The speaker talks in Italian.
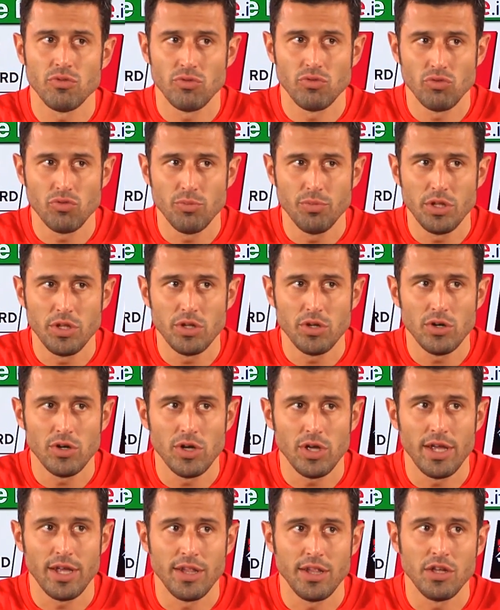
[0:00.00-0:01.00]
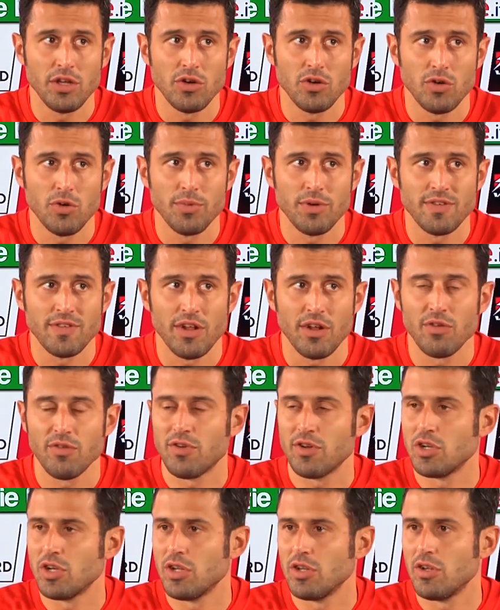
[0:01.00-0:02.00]
subito e di come stanno
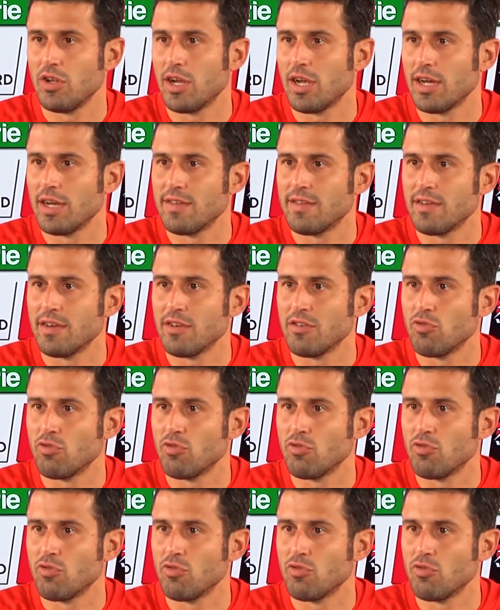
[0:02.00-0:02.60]
facendo i ragazzi che